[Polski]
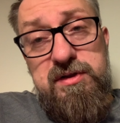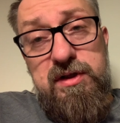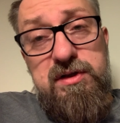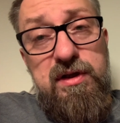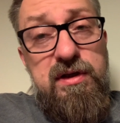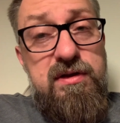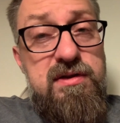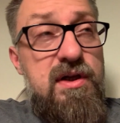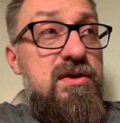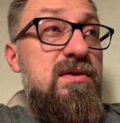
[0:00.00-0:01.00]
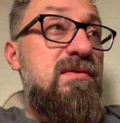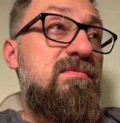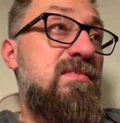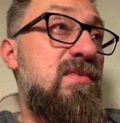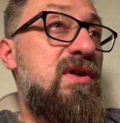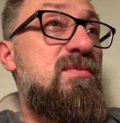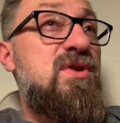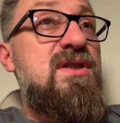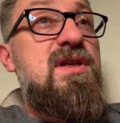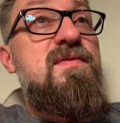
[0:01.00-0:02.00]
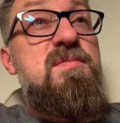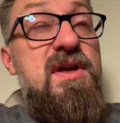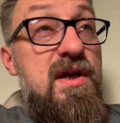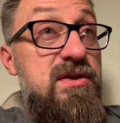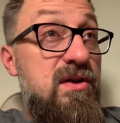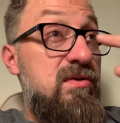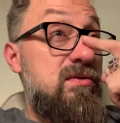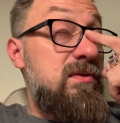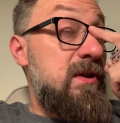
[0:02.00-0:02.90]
te księgi, to znaczy no nie można sobie wybierać jakoś,